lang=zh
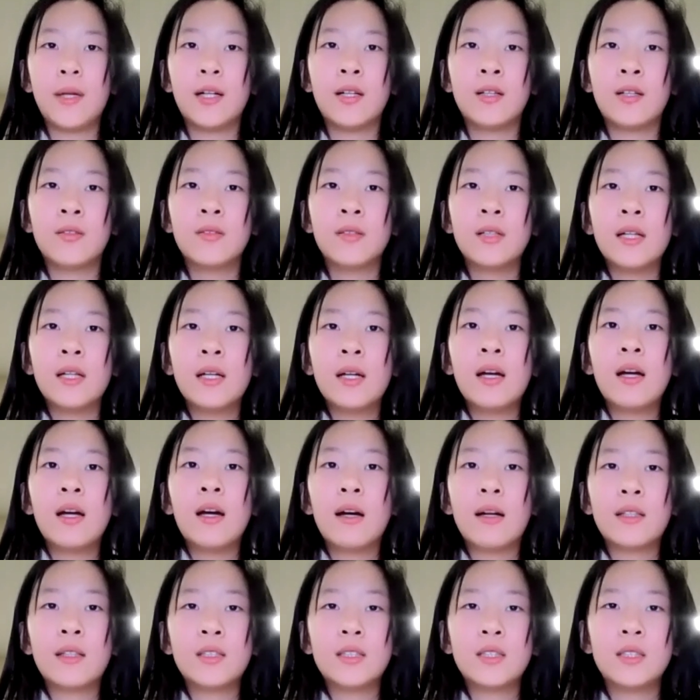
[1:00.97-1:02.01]
表，
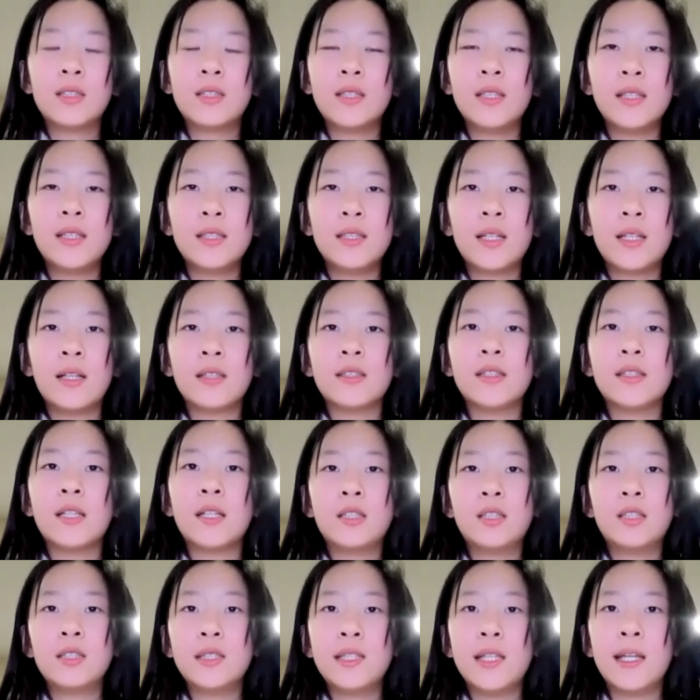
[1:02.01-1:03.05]
而实际上在
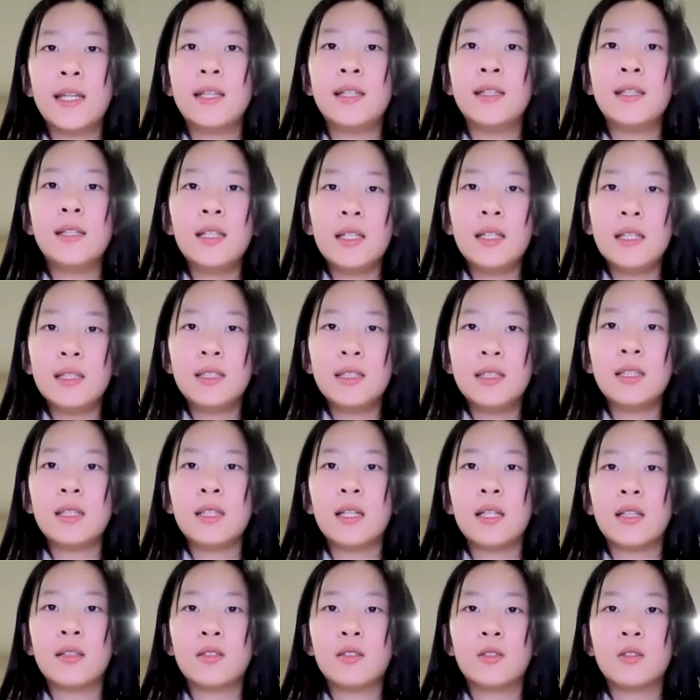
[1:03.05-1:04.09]
之前的易经
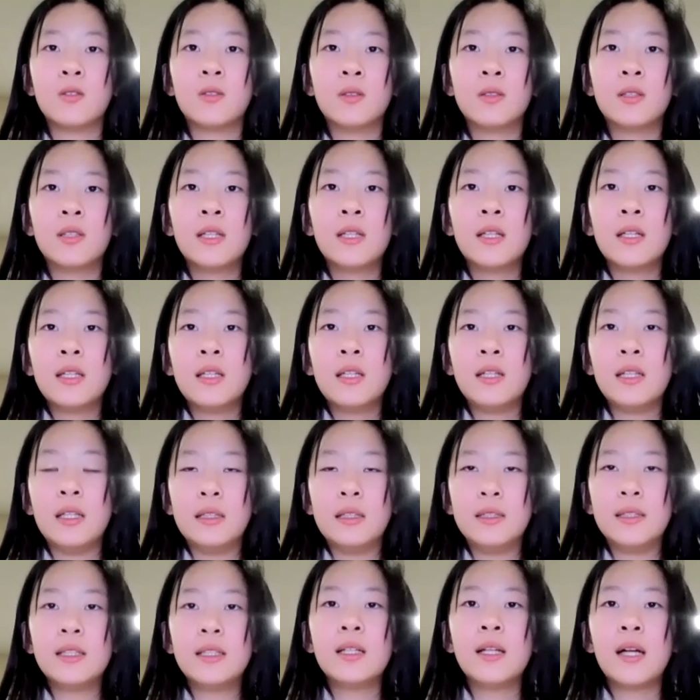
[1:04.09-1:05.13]
当中
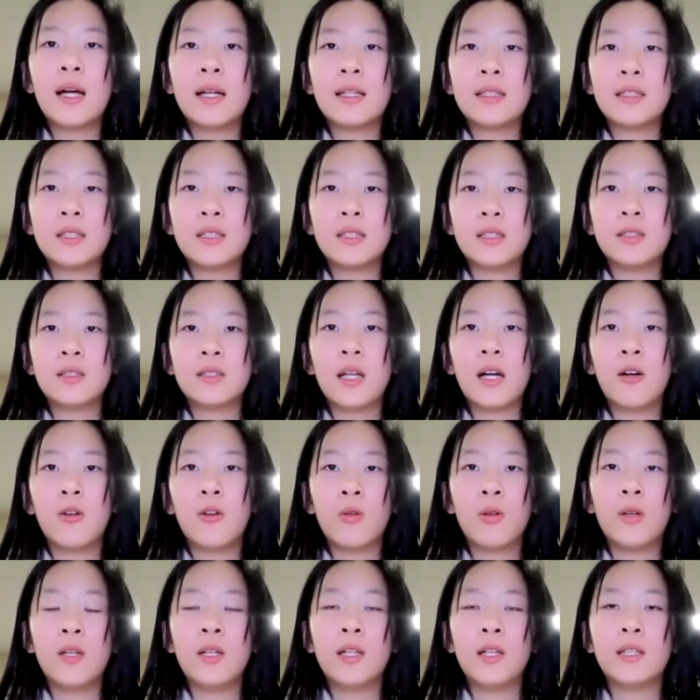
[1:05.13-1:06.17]
已经开始
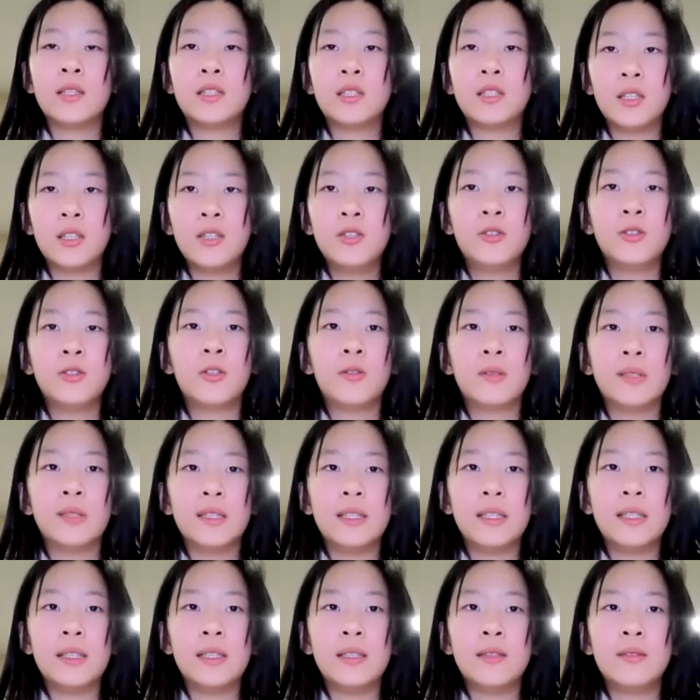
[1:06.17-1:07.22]
讨论了哲学
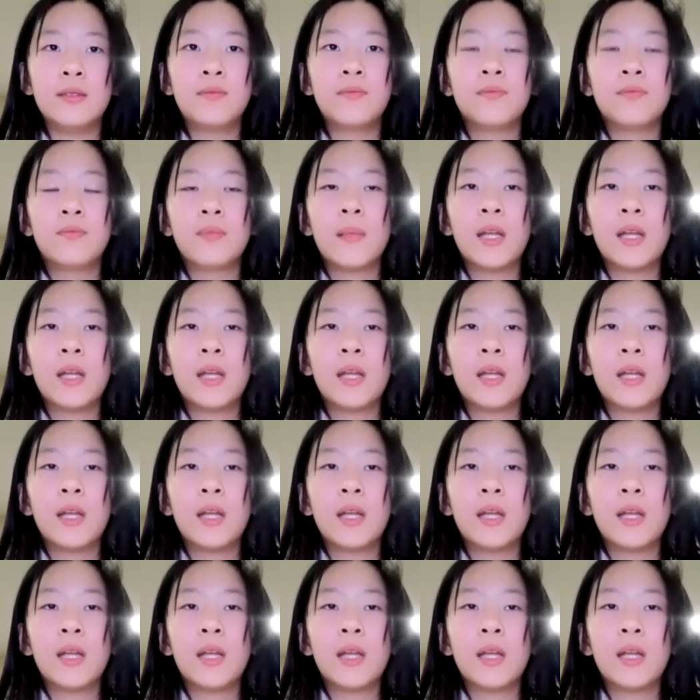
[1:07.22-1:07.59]
问题。